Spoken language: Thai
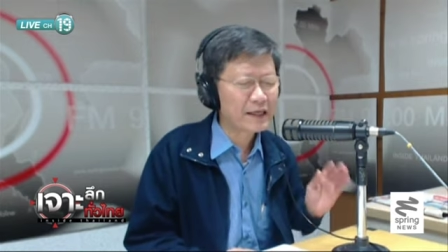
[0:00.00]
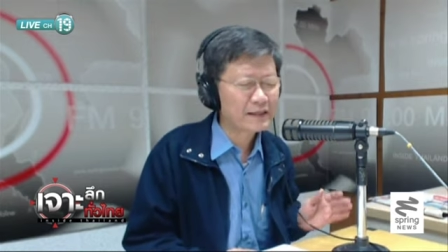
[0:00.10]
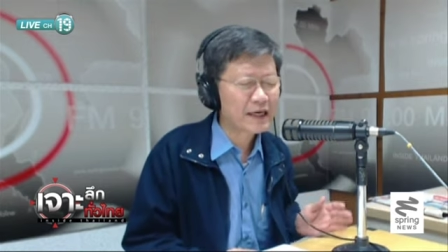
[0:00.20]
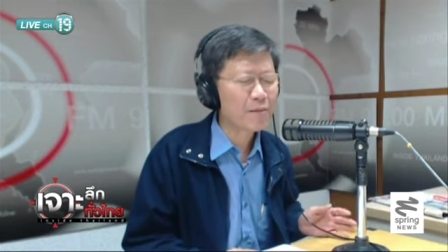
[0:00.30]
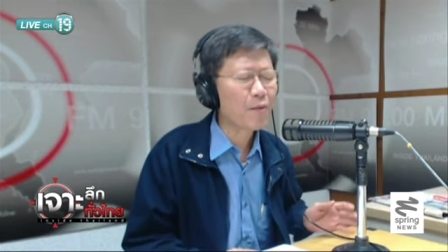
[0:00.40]
ดี
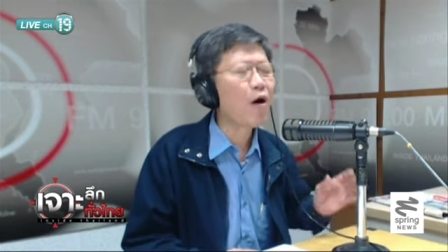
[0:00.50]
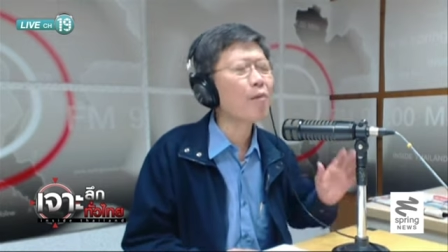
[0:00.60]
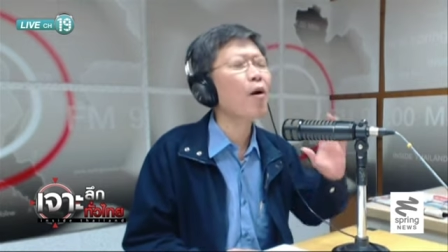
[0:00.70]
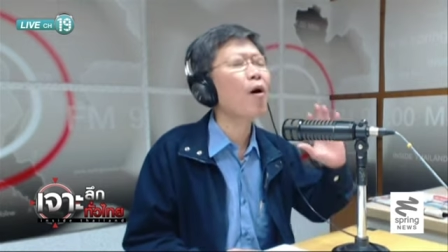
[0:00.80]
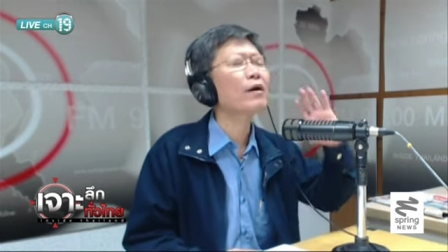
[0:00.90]
สนาม กอ
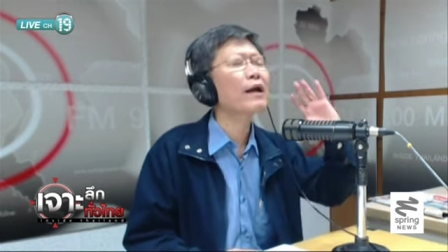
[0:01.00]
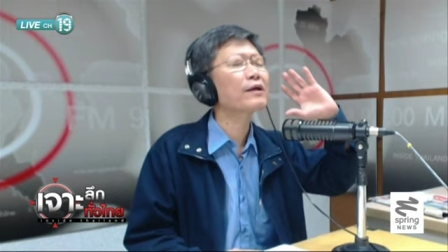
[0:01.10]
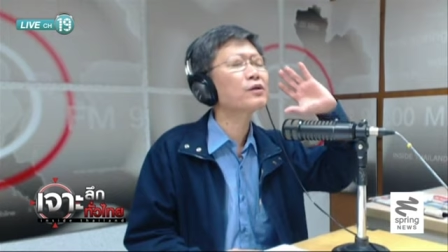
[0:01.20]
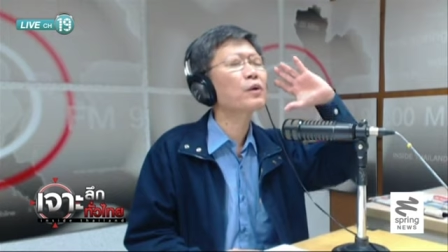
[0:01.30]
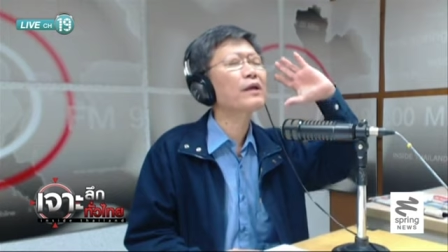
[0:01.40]
ล์ฟของ
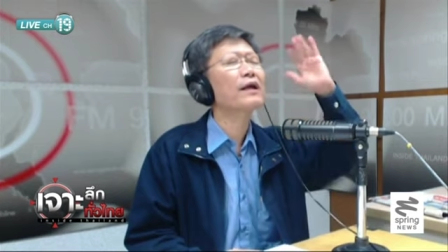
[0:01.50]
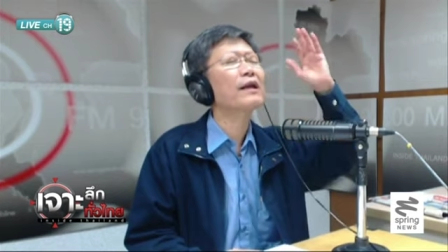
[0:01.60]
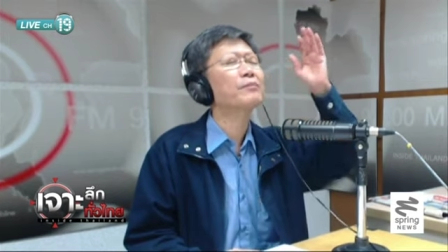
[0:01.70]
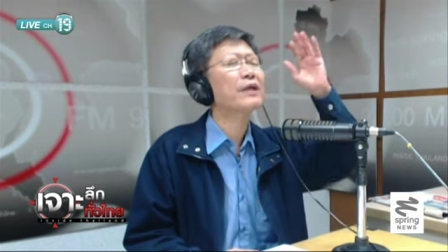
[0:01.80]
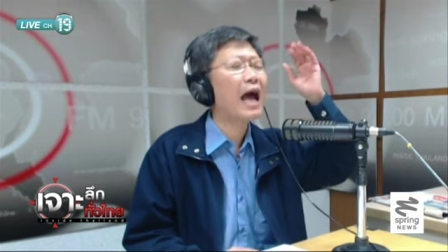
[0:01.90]
นักธุรกิจ
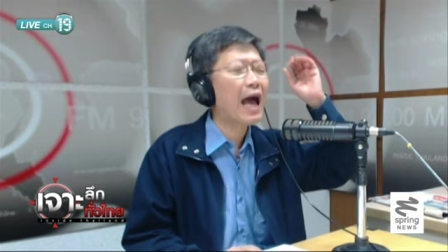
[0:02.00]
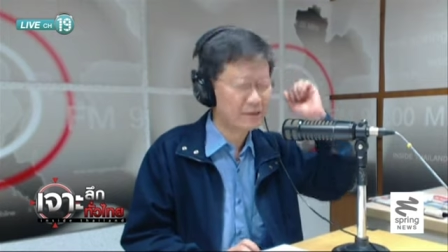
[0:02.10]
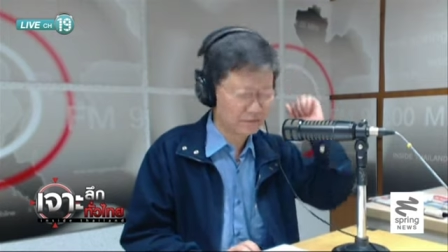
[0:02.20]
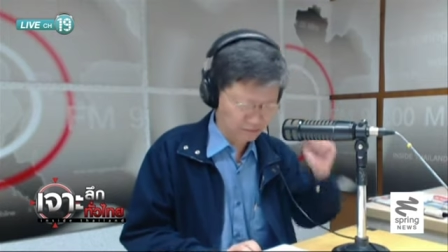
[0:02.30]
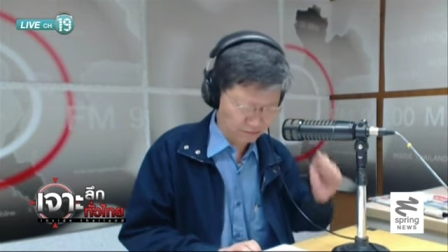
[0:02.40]
ระดับชาติ